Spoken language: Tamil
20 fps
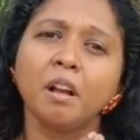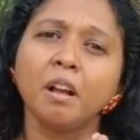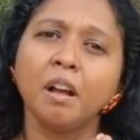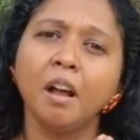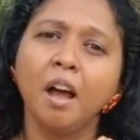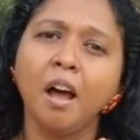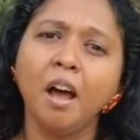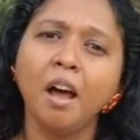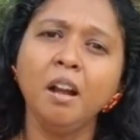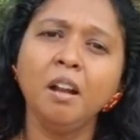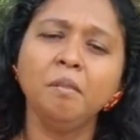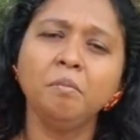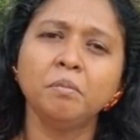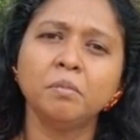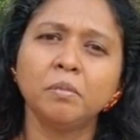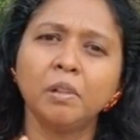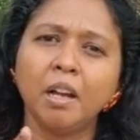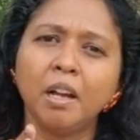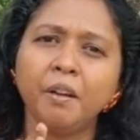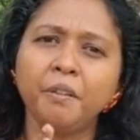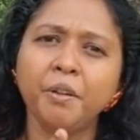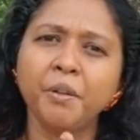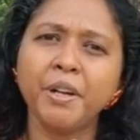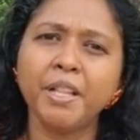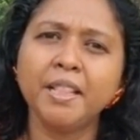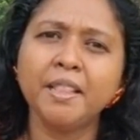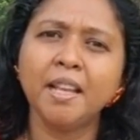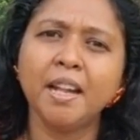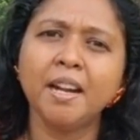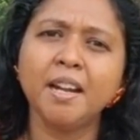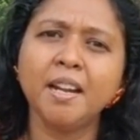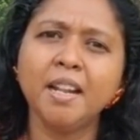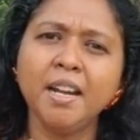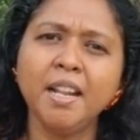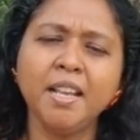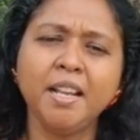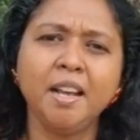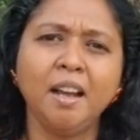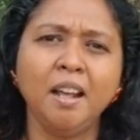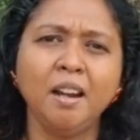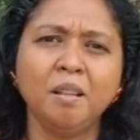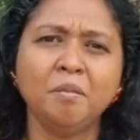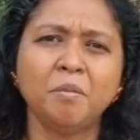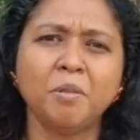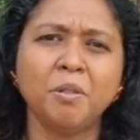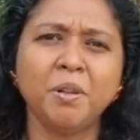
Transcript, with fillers: காலம் அவருடைய தண்டனை காலம்